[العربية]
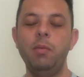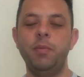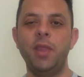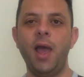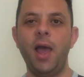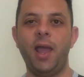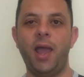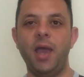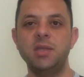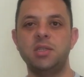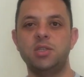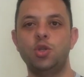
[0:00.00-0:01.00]
بتاعك
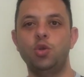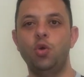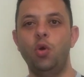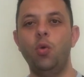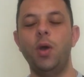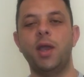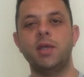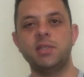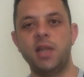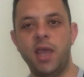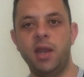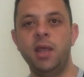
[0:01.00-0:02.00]
حاسس ان هو
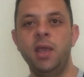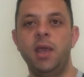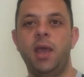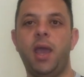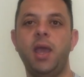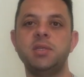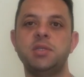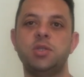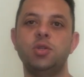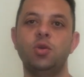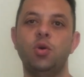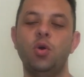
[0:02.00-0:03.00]
كسلان حاسس
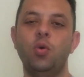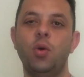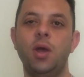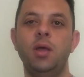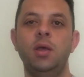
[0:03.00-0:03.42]
ان هو